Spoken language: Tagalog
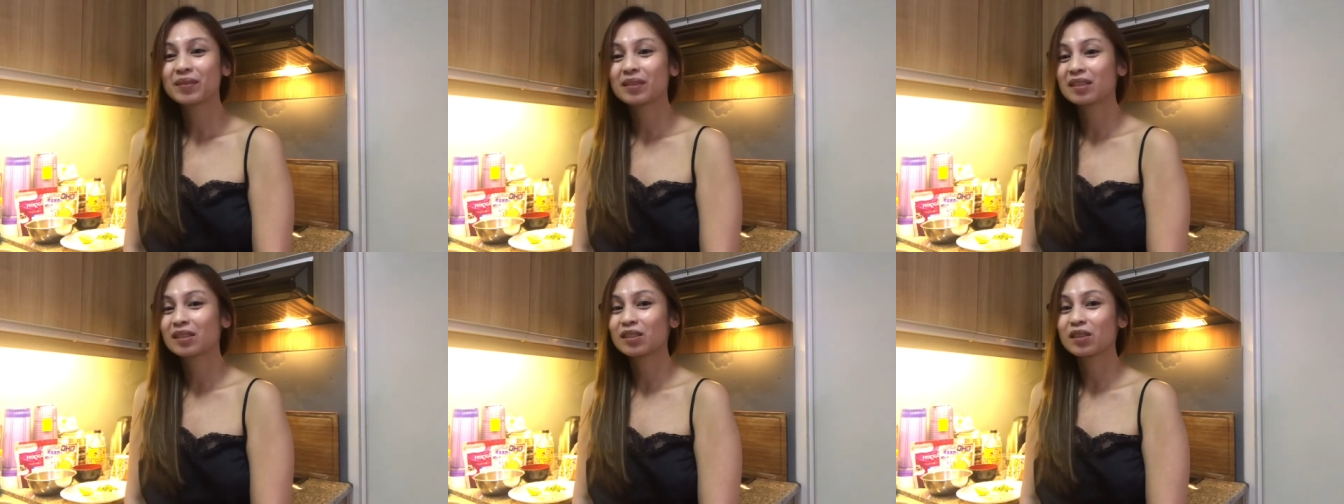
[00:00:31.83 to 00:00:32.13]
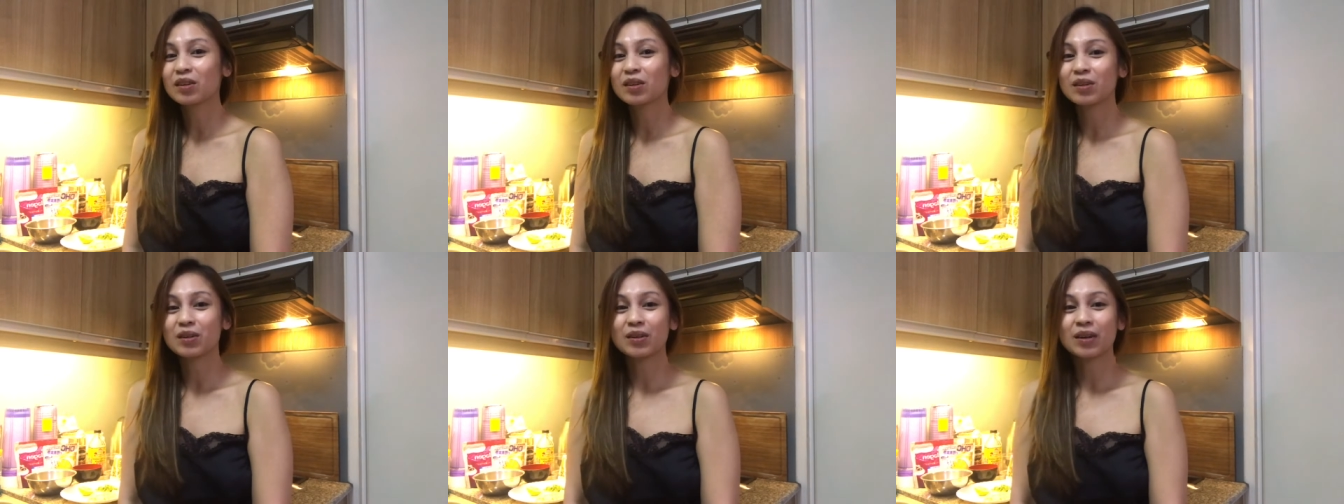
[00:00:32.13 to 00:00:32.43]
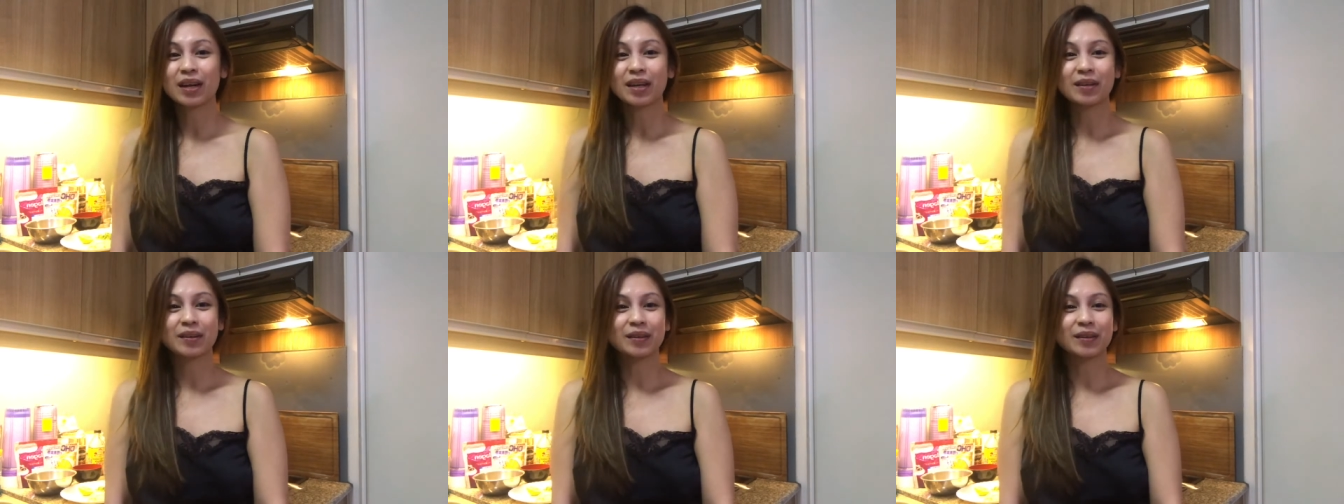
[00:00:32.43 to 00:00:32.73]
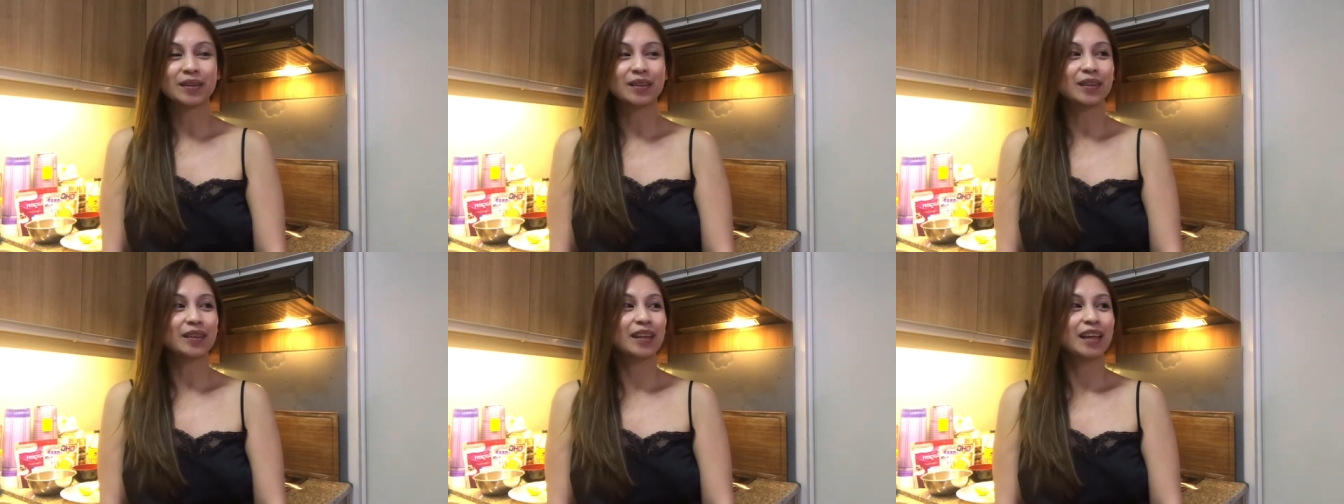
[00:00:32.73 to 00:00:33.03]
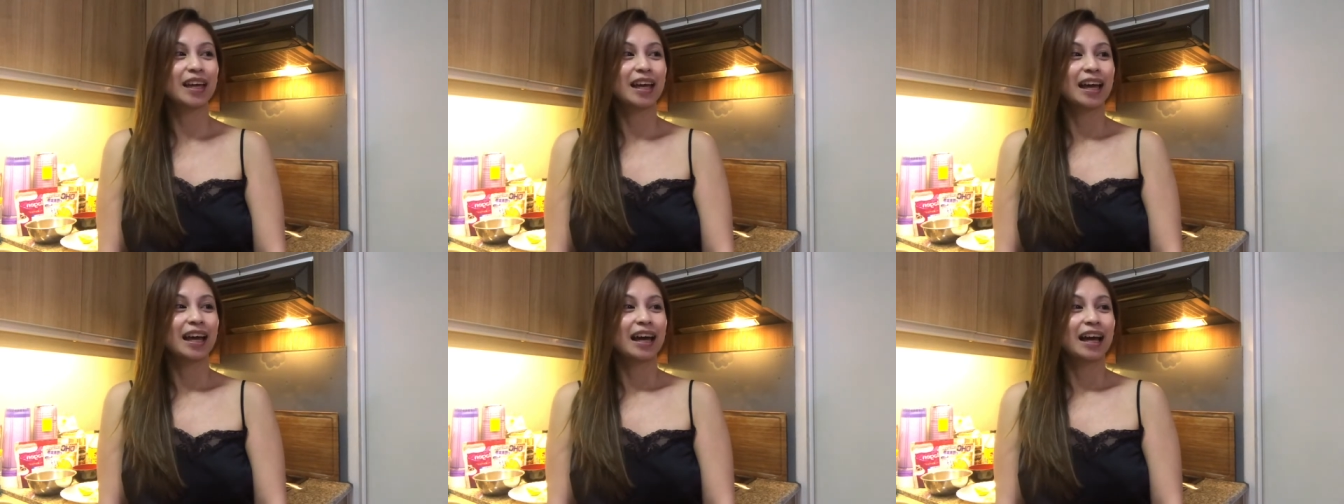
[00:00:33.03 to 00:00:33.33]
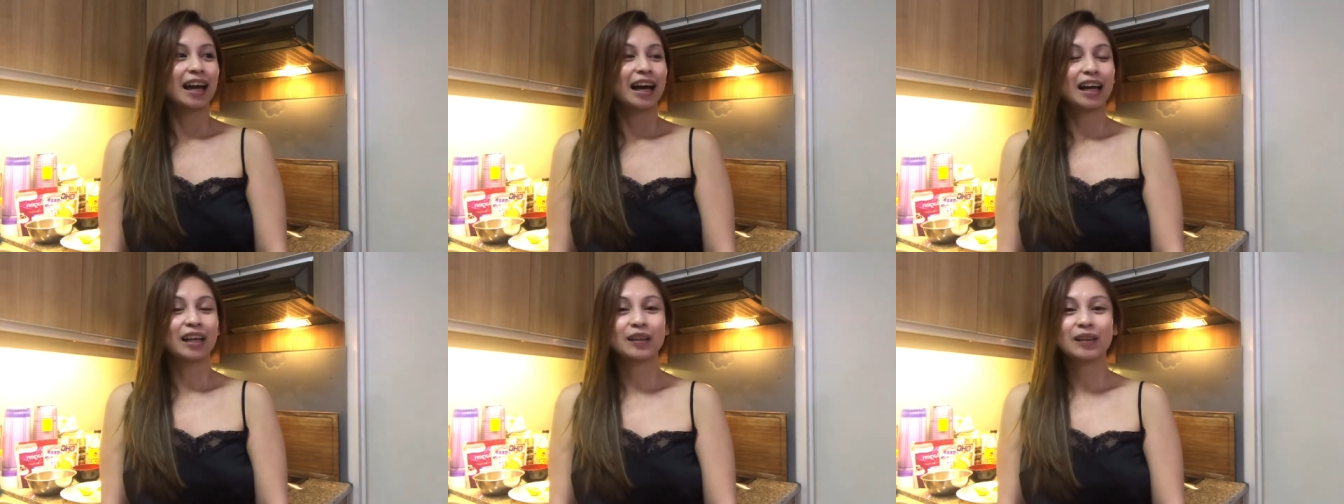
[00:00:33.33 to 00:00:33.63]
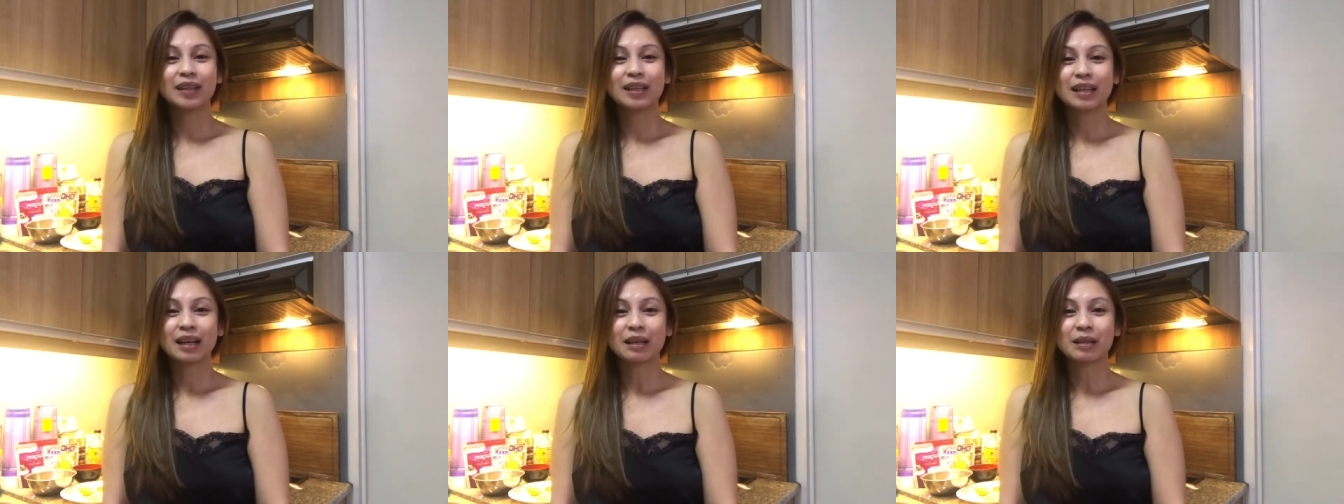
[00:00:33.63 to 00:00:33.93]
So, ayun. Ano
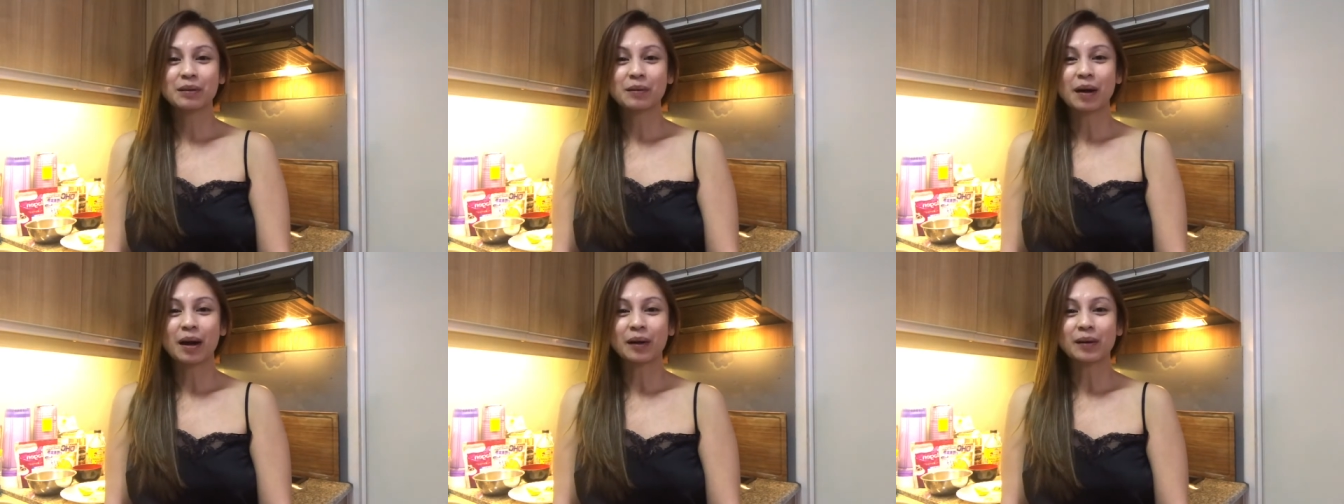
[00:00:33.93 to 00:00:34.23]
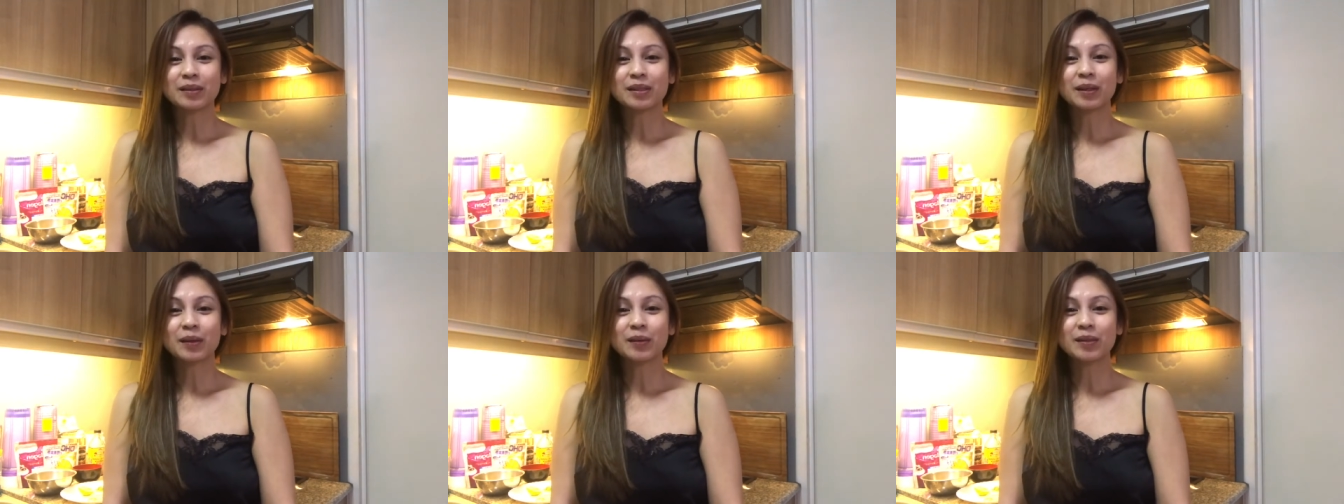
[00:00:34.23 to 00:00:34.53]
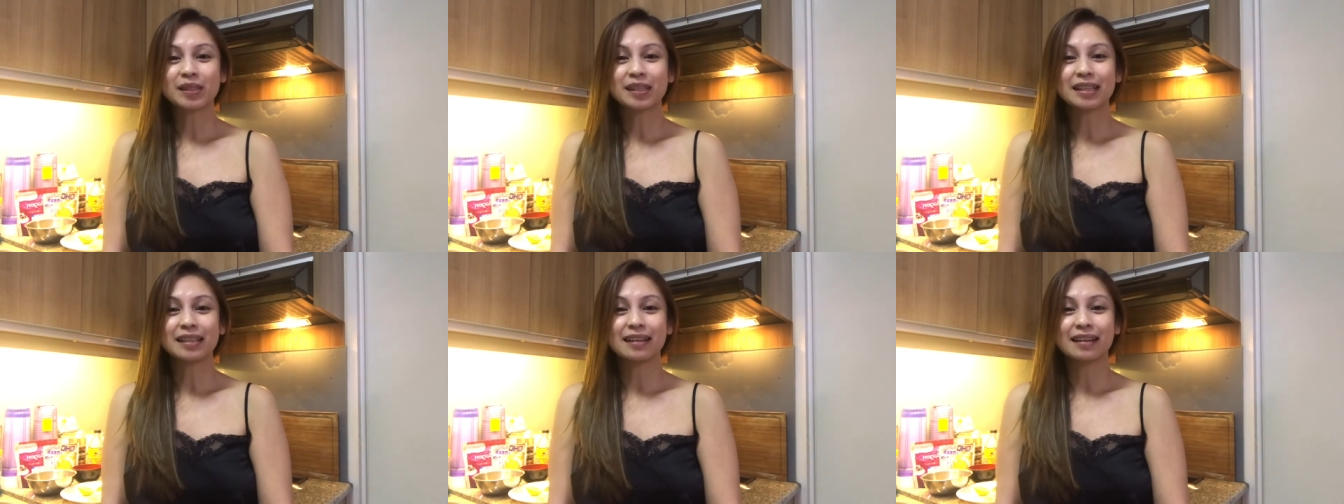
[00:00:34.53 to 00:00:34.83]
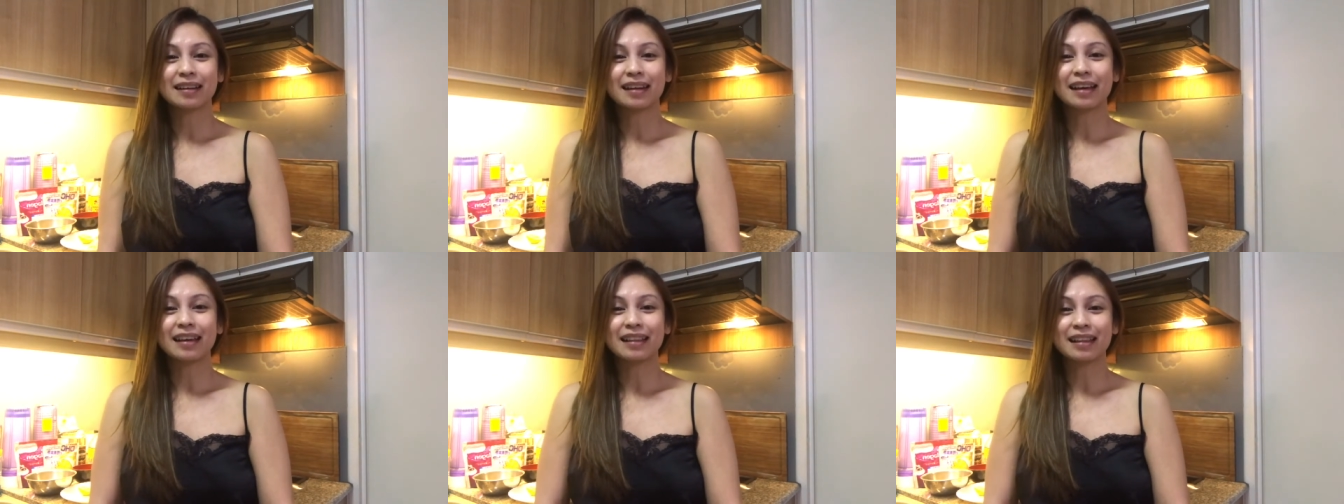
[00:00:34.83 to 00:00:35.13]
ginagawa ko sa kusina ng